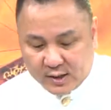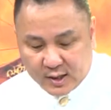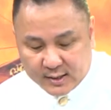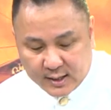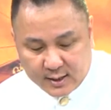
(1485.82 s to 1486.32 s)
会
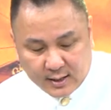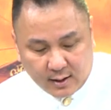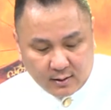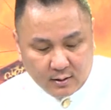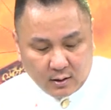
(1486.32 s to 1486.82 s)
接这一
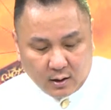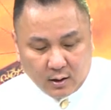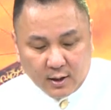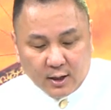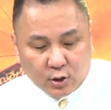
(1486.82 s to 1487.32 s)
档
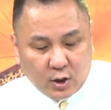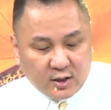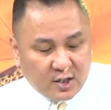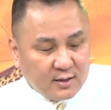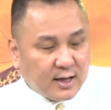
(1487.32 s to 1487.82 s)
啊，所以
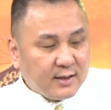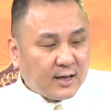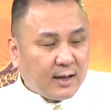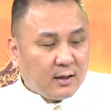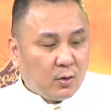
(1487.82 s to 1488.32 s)
新参加